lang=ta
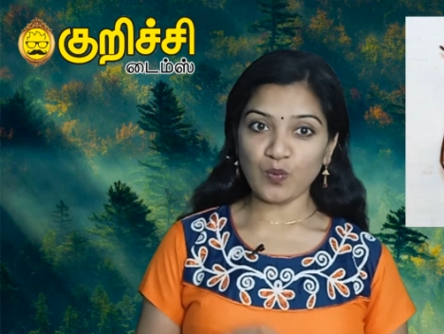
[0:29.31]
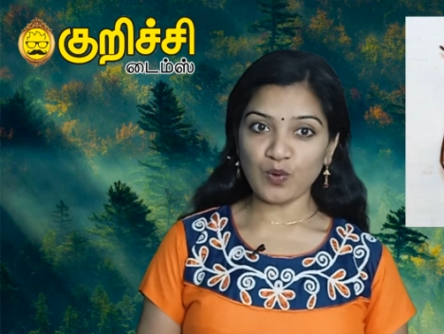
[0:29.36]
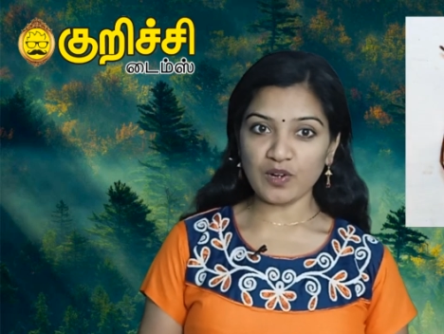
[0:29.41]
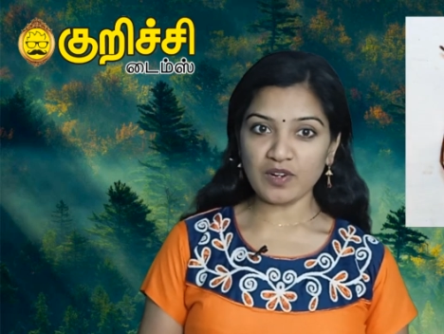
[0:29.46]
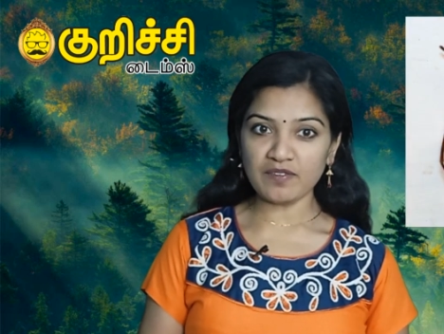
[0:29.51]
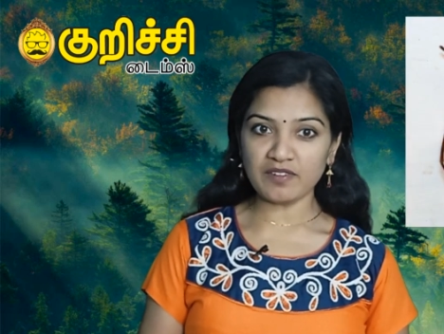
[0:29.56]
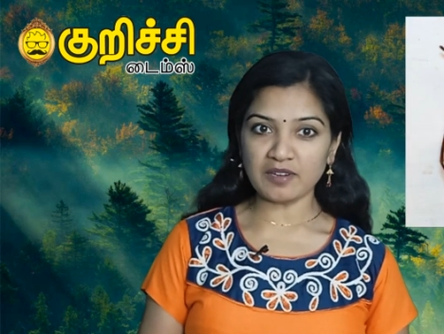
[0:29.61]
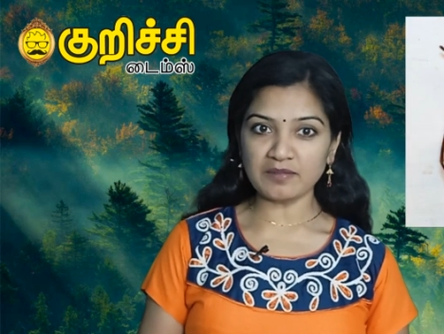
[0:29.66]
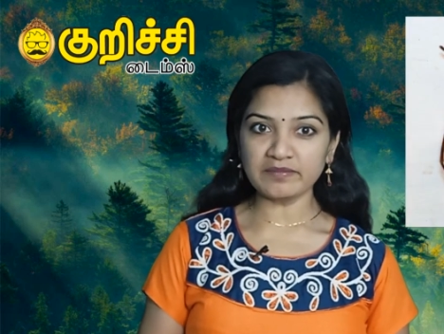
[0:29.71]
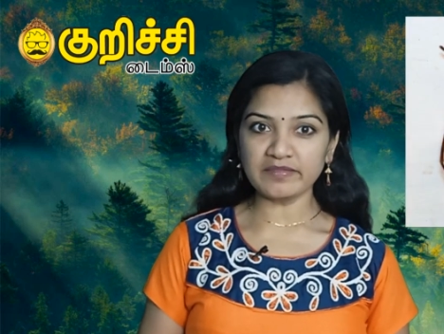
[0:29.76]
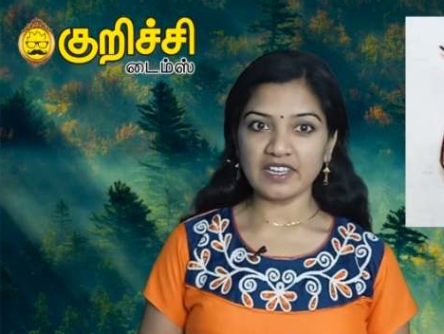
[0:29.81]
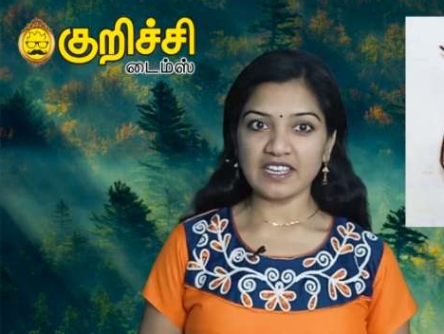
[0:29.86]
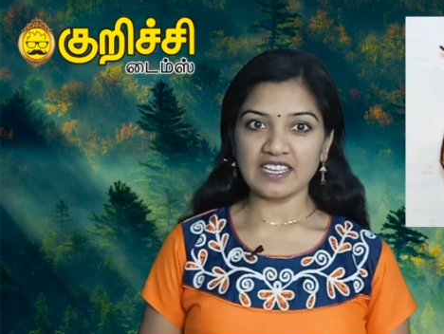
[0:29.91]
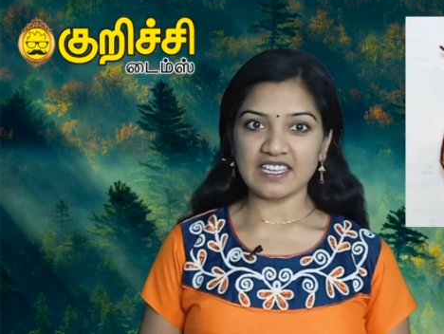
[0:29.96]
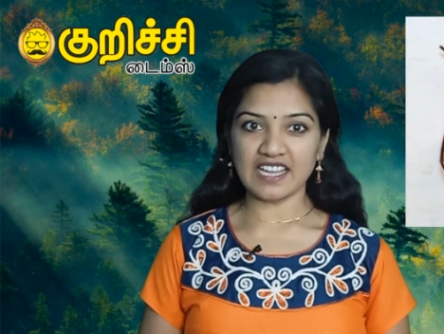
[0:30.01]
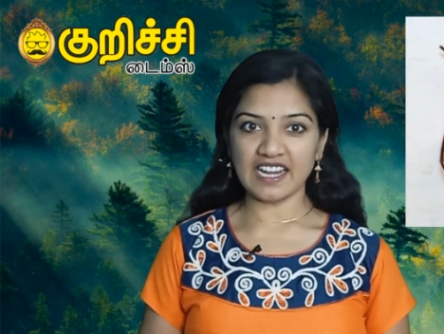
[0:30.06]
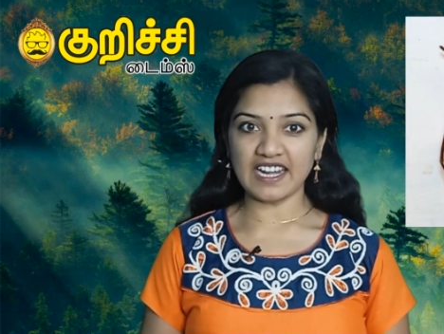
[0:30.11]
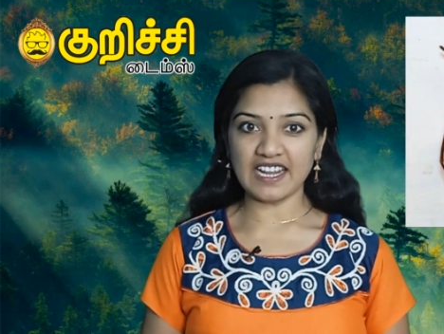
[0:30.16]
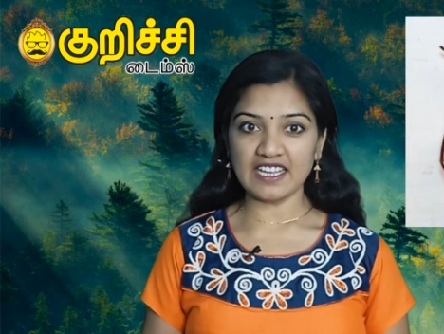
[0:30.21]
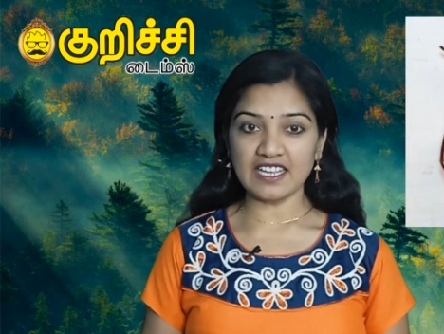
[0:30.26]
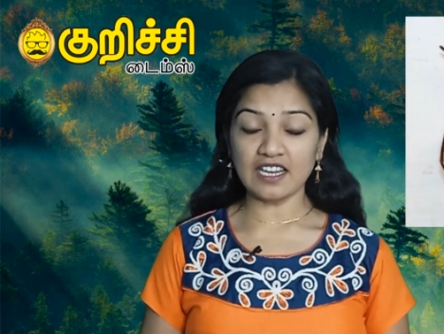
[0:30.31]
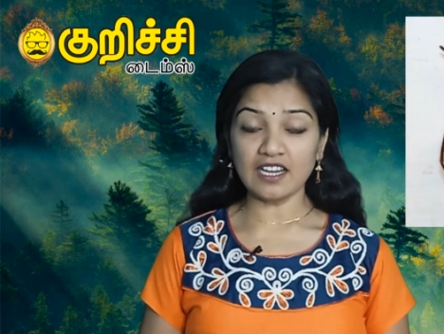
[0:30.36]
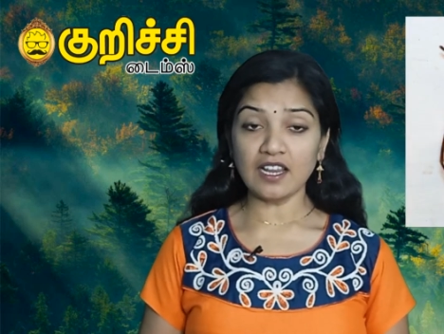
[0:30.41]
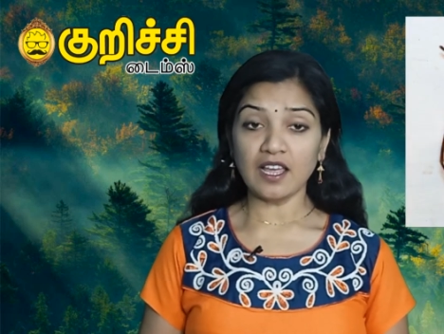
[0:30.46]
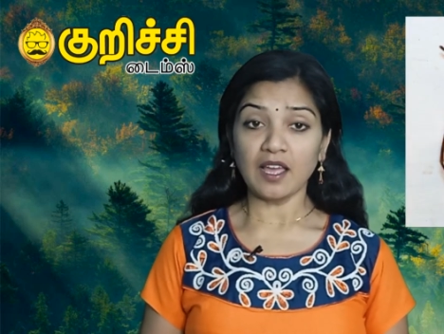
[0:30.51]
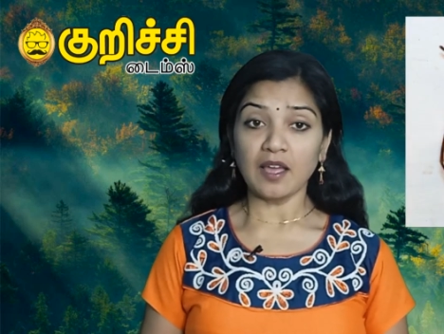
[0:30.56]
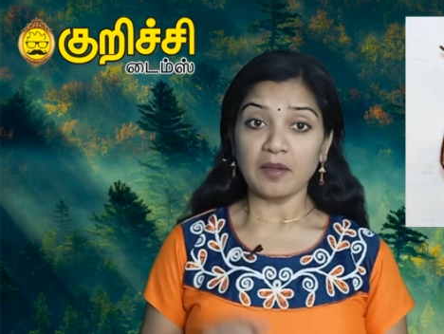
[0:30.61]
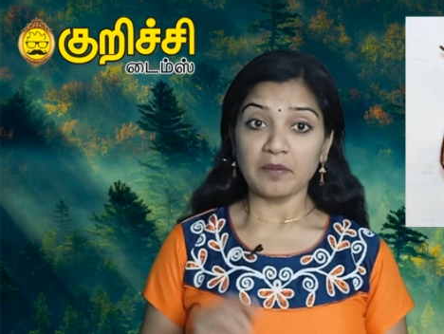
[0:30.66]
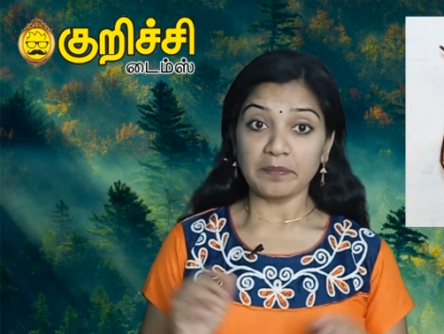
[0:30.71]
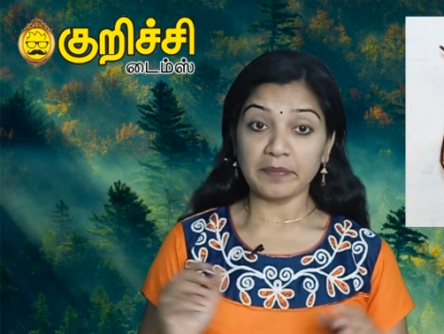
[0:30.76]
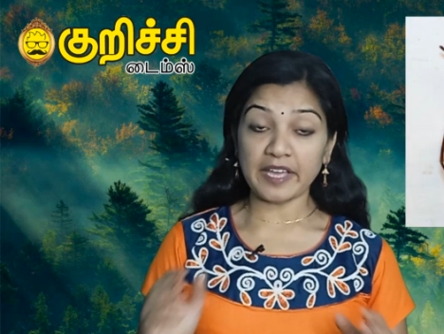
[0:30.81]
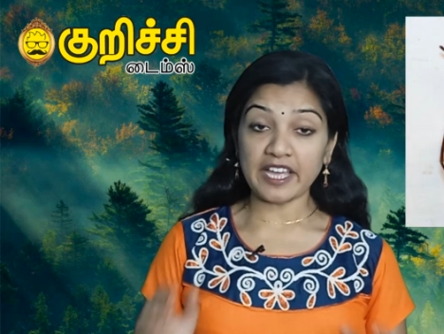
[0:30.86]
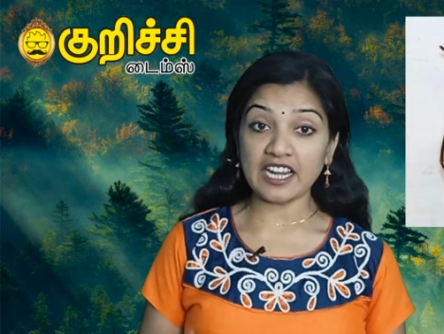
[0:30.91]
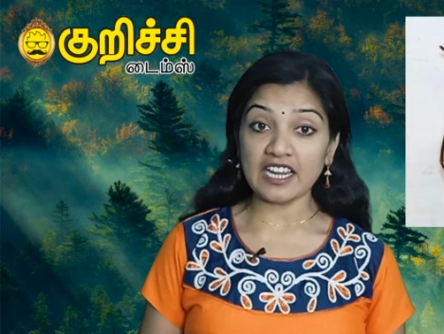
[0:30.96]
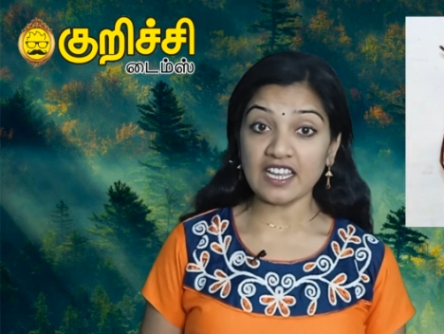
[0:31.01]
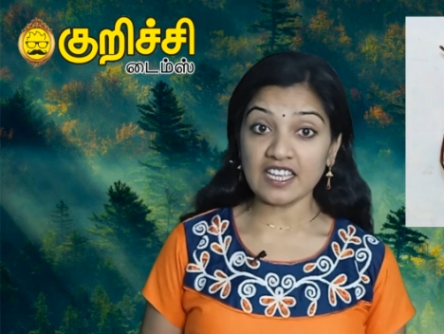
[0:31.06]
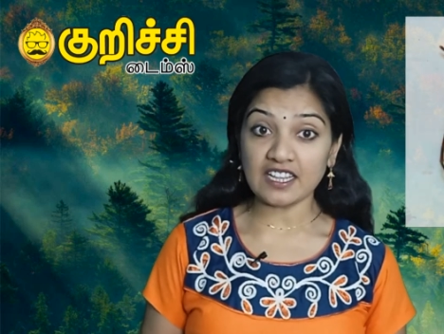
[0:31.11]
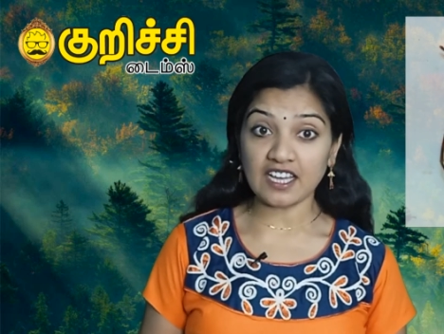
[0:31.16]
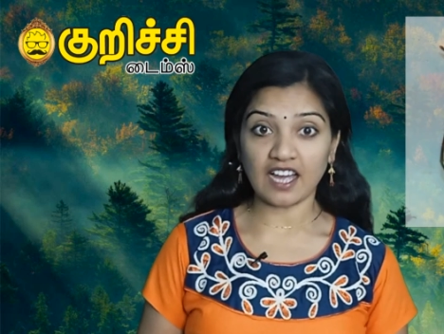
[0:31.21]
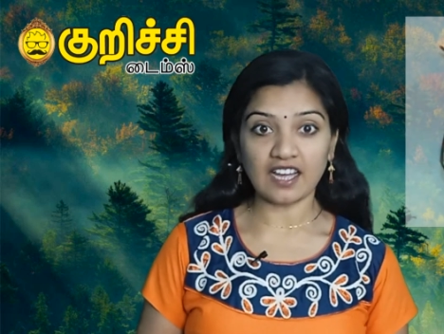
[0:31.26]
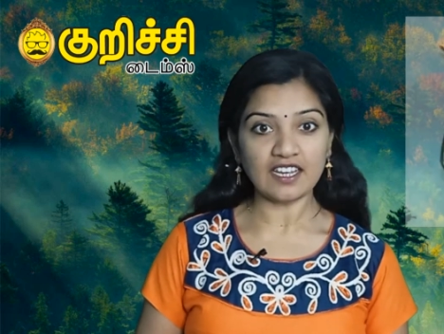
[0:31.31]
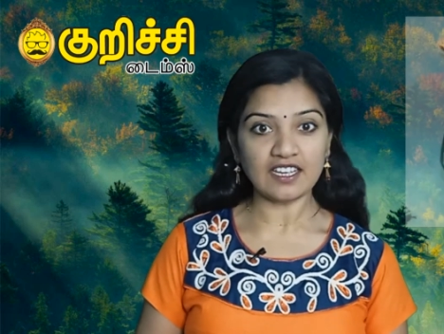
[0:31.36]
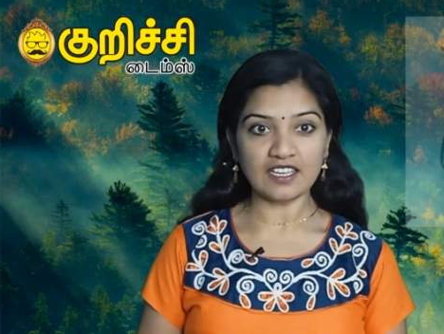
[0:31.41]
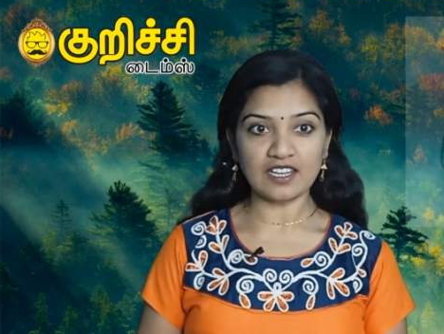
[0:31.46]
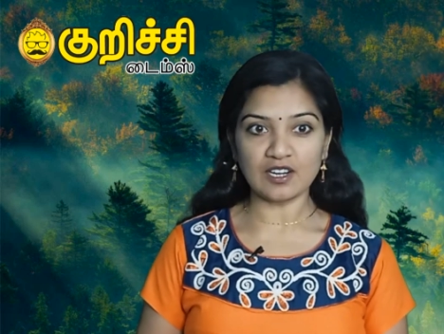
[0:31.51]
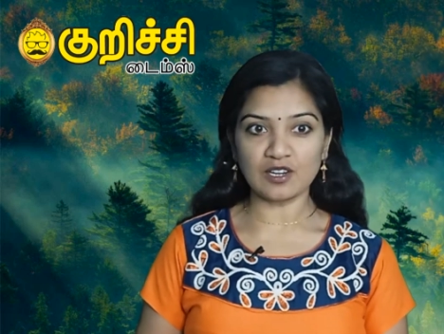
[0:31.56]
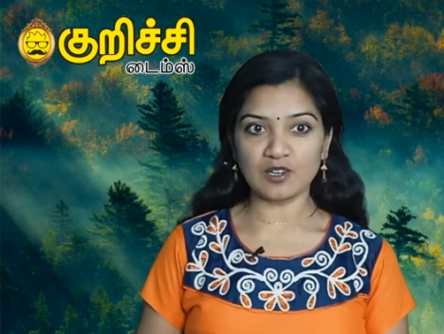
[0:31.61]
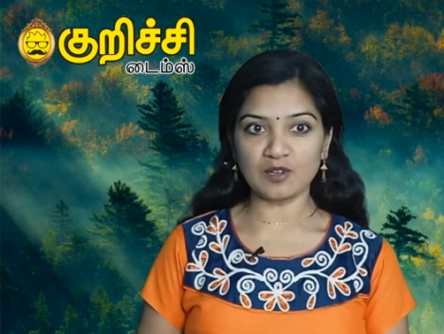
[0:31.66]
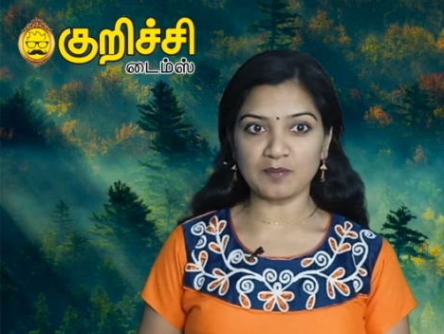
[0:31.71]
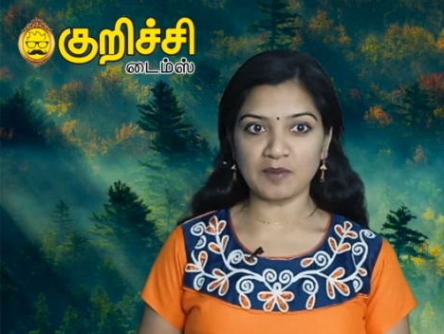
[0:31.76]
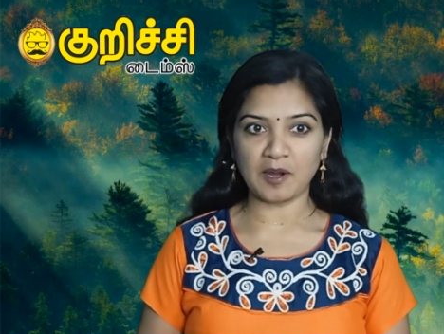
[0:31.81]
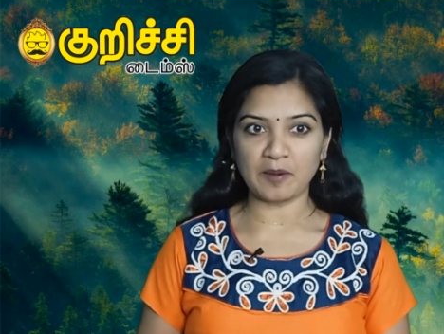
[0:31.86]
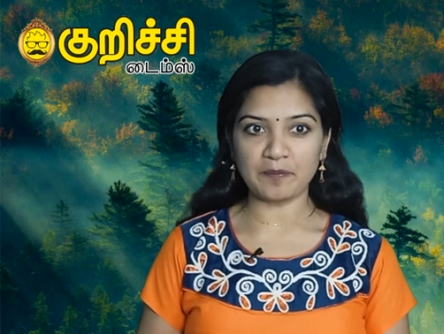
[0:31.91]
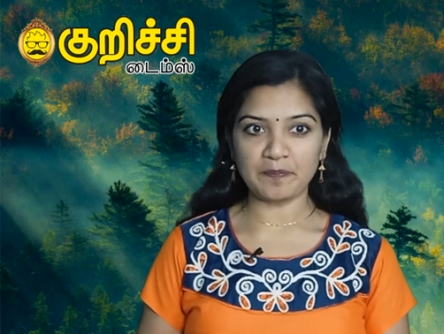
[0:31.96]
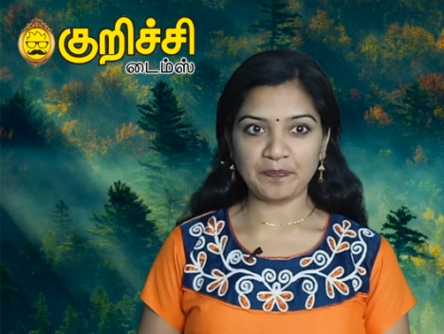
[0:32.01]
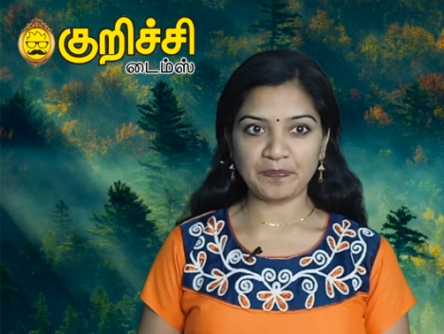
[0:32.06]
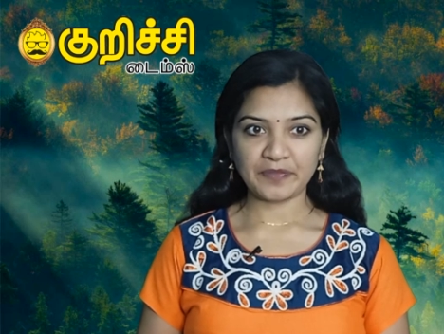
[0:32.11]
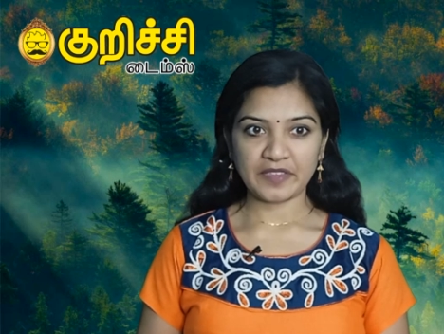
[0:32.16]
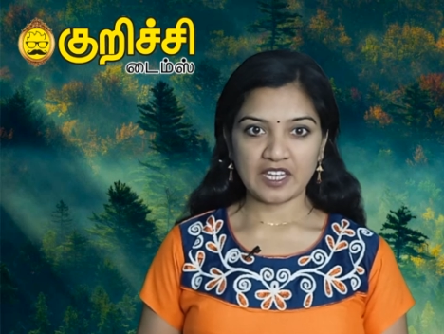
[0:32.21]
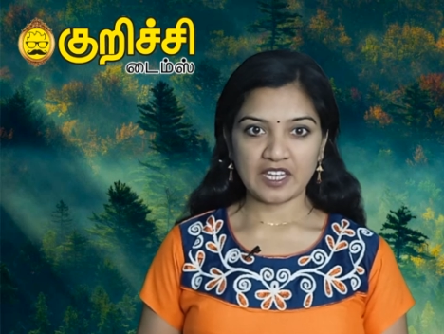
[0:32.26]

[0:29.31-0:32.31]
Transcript: உருவம் எடையில் பெரியதாக இருக்குமாம்